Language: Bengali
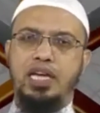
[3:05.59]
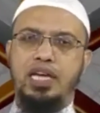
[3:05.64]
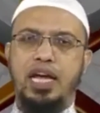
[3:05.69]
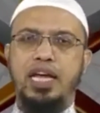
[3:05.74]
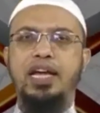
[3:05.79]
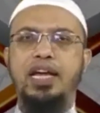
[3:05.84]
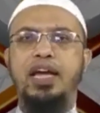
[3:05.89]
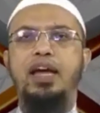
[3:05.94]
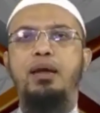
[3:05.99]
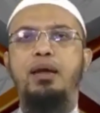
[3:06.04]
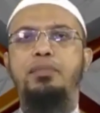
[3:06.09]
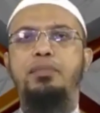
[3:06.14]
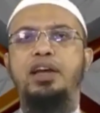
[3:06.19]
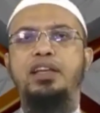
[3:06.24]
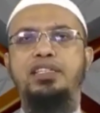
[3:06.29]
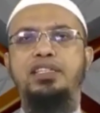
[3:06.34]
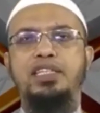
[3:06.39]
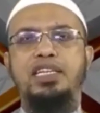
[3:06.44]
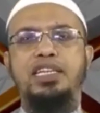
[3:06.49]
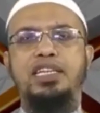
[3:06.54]
জায়গায় আমরা
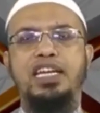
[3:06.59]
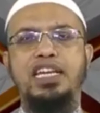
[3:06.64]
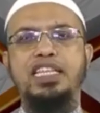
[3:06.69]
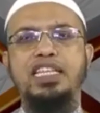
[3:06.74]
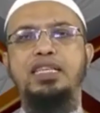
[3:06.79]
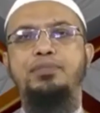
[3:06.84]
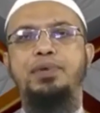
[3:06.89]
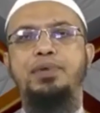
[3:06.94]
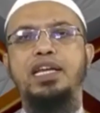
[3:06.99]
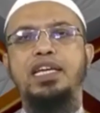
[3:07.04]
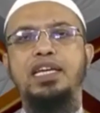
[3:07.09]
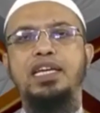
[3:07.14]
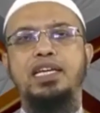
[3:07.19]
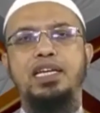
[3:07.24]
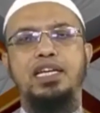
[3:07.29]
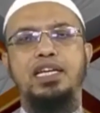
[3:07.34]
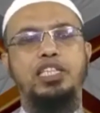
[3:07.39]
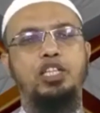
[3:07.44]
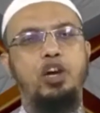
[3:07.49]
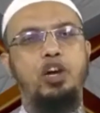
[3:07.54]
নিজেদেরকে নিতে পারি
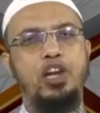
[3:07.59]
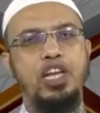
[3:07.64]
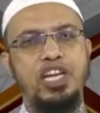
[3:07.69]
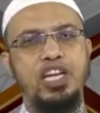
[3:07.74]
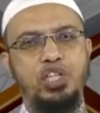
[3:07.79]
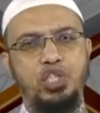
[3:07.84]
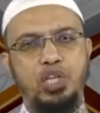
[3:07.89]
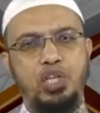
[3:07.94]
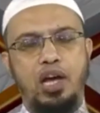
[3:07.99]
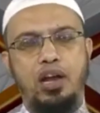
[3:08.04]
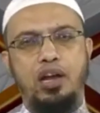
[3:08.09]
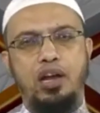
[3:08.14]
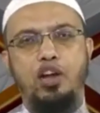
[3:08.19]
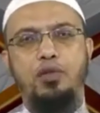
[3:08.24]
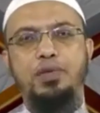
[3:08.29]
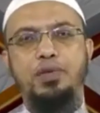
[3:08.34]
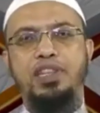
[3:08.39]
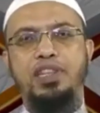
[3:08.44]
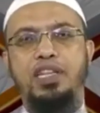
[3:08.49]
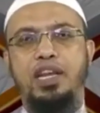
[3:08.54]
তাহলে ইনশা
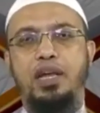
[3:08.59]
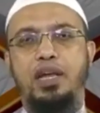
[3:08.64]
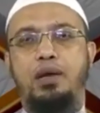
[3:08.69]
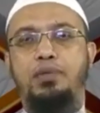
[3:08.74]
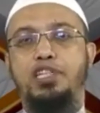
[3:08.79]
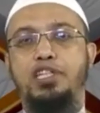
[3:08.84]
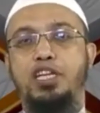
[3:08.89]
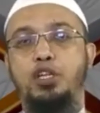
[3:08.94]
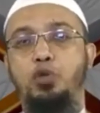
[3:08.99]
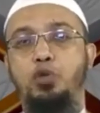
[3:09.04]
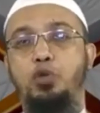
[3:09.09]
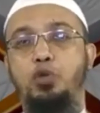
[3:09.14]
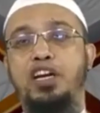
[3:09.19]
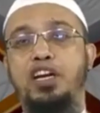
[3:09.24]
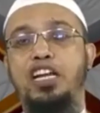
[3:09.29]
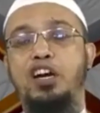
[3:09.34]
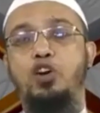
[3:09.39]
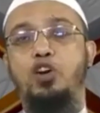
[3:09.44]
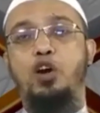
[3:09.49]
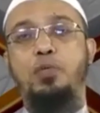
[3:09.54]
আল্লাহ আমাদের
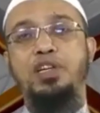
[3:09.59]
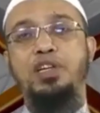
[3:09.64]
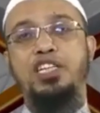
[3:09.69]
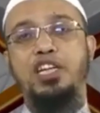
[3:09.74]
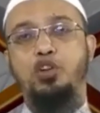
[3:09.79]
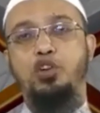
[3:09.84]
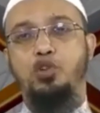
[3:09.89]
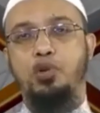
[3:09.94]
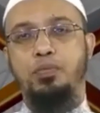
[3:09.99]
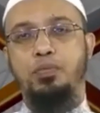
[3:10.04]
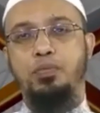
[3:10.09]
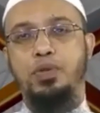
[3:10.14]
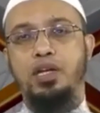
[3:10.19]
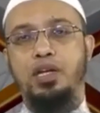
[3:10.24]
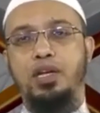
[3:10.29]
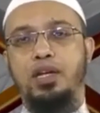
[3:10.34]
দোয়াটাও হবে সেরকম